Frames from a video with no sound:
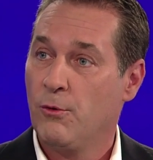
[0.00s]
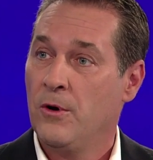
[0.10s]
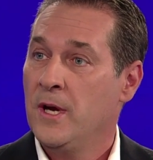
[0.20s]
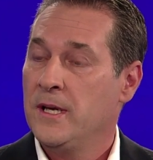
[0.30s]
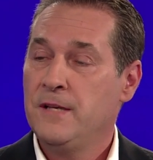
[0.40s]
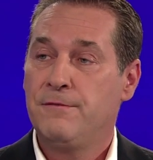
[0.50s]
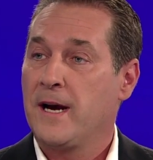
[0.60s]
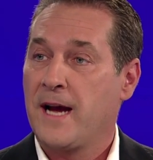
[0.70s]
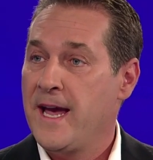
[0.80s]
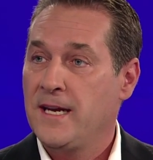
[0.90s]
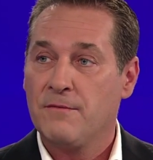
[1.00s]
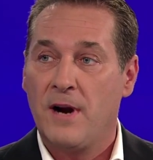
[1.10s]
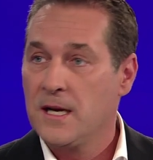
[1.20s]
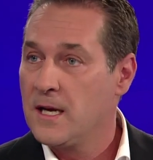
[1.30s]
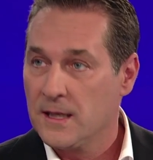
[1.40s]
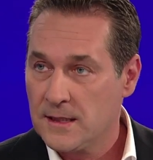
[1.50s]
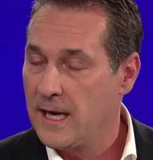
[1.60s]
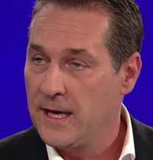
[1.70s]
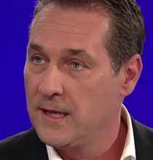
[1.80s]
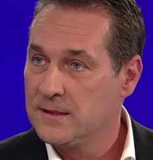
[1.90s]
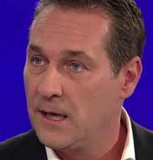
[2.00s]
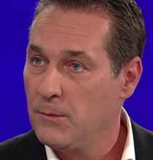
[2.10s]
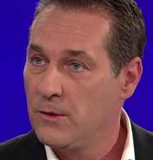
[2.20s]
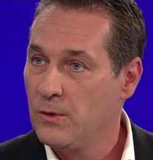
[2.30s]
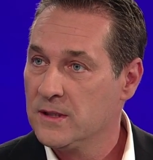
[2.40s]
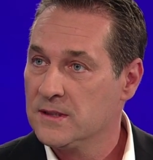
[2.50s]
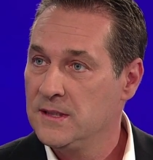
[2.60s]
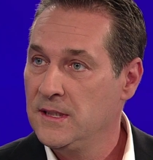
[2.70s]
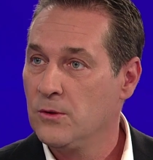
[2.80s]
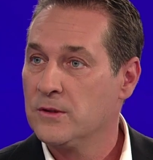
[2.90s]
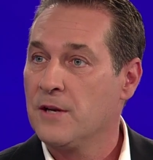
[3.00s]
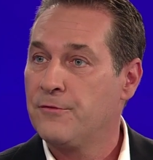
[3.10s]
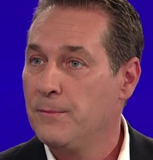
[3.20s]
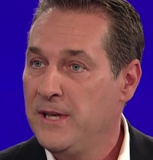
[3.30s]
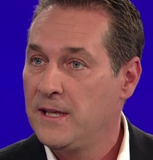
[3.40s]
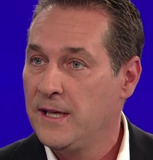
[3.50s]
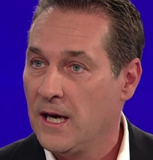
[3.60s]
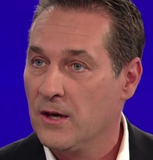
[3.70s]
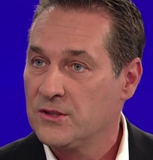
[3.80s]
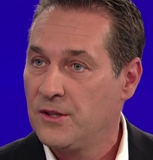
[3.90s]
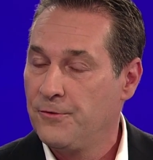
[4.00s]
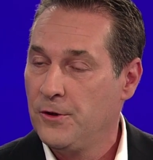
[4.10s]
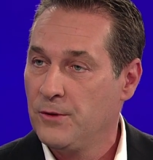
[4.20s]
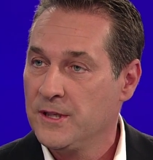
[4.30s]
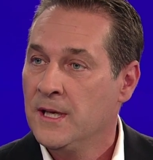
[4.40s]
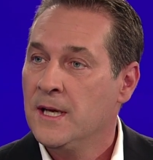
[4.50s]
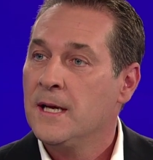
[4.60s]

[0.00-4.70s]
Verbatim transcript: wo in Vereinen Wahlkarten eingesammelt worden sind und dann für Mitglieder ausgefüllt wurden.